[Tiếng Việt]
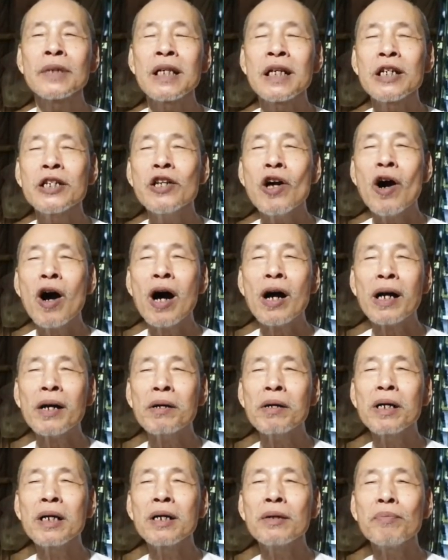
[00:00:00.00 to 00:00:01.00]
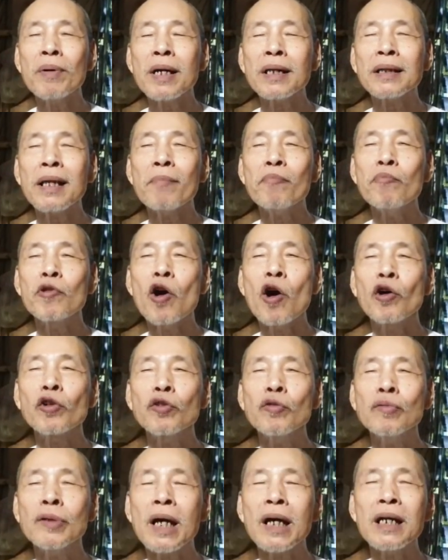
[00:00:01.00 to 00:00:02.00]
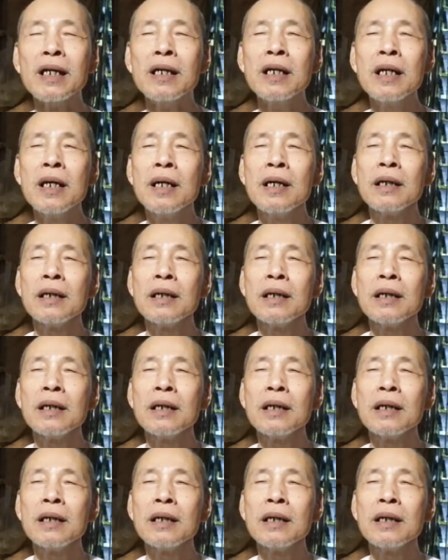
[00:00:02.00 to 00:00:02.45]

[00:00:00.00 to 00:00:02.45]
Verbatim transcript: thì do cái người phát tâm độ chúng sanh